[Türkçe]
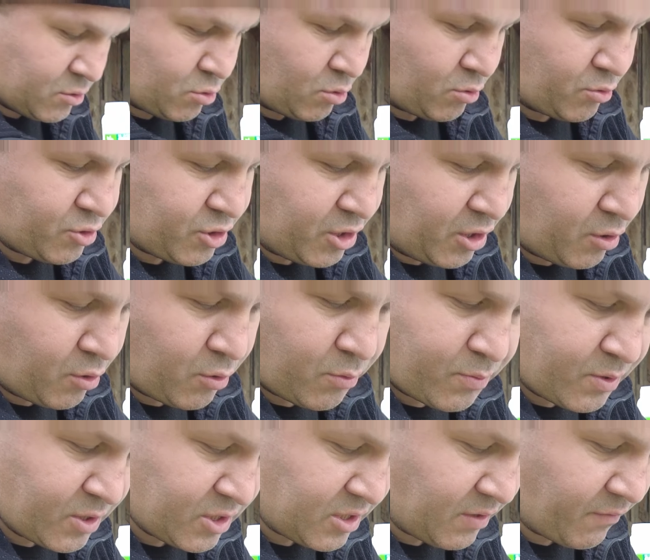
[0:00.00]
solucan
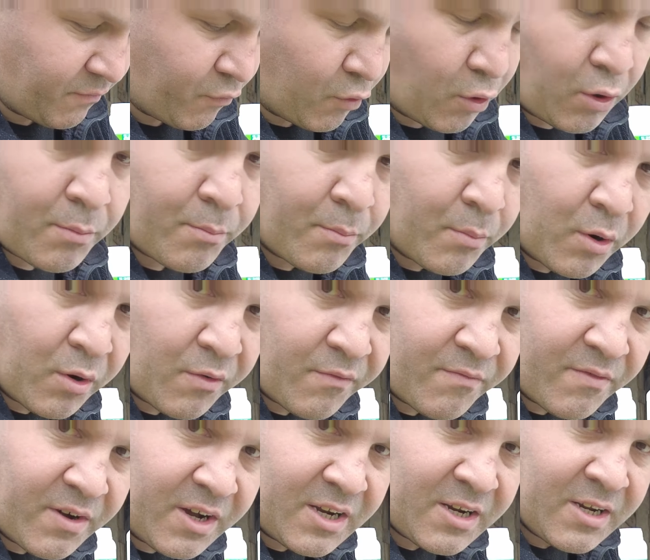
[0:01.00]
gübresi warm
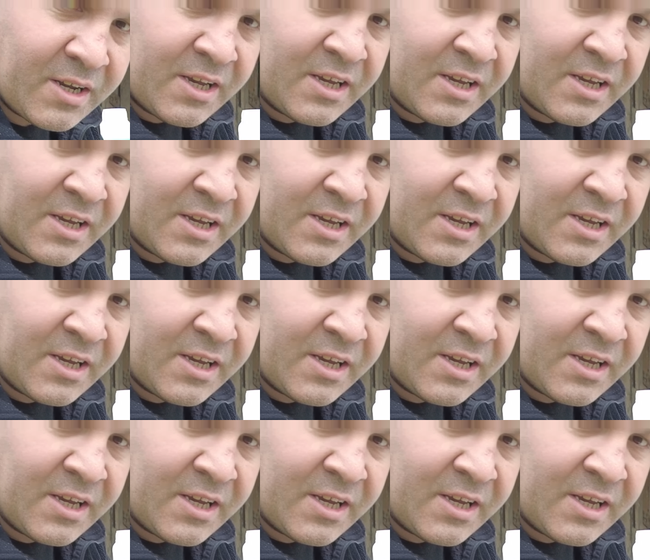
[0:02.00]
born var.